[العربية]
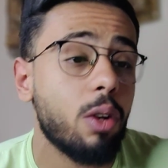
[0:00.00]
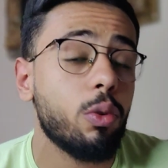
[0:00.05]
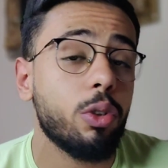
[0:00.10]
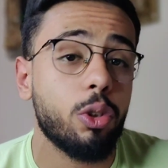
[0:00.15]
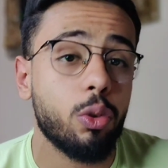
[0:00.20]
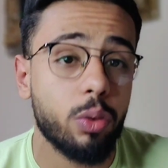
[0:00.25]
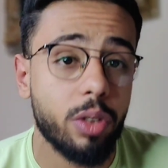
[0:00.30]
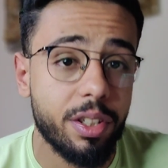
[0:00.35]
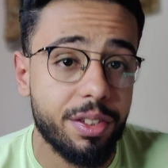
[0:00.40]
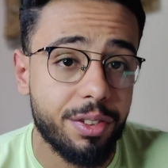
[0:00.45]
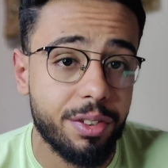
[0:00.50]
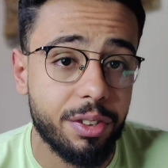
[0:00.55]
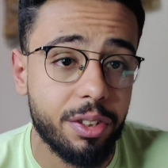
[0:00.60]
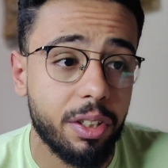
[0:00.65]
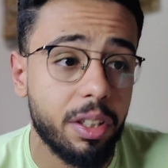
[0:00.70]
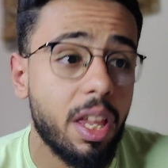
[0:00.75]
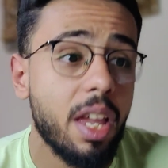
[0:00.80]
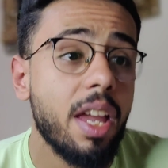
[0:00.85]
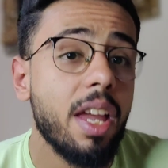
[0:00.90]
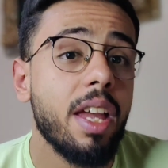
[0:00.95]
او
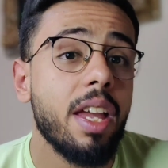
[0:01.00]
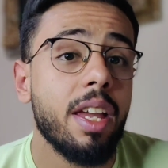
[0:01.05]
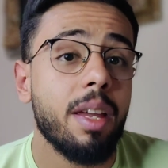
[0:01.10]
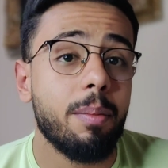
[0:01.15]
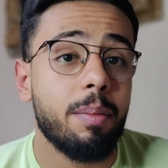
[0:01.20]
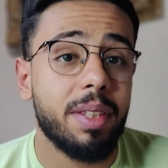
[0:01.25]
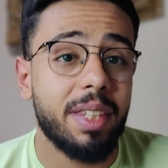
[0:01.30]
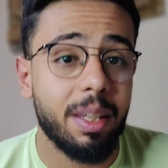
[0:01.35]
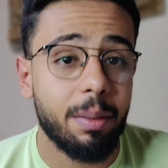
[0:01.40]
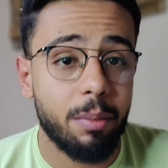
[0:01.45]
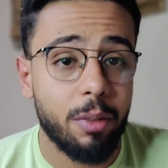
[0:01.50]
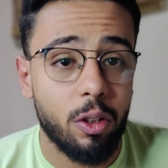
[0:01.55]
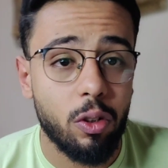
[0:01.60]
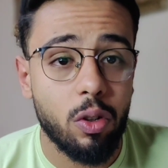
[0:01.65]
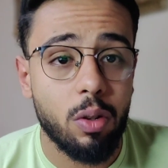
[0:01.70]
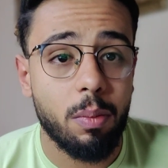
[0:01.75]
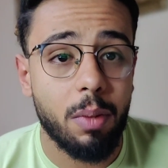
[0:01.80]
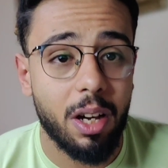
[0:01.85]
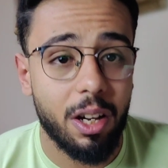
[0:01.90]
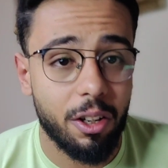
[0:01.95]
الدوتاسترايد بتعمل
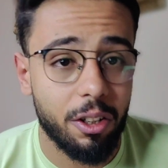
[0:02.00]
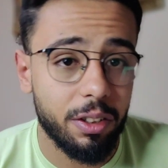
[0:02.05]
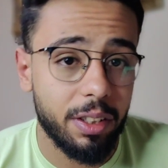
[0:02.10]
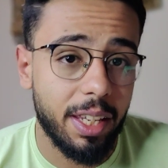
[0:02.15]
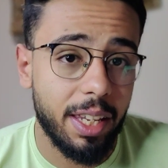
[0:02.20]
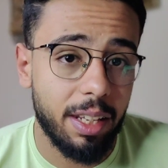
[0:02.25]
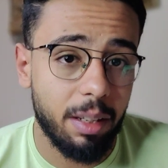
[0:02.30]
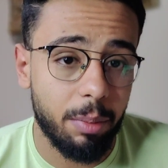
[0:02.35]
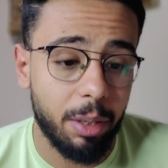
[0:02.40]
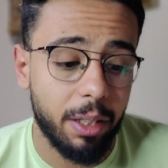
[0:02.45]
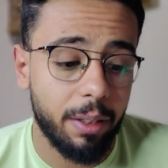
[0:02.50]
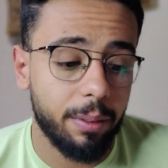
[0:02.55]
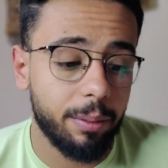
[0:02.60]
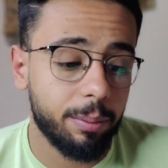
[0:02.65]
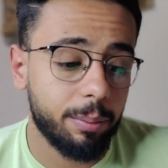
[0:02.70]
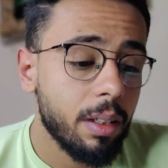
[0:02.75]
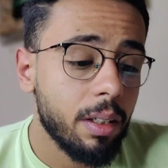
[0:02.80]
لهم اعراض جانبيه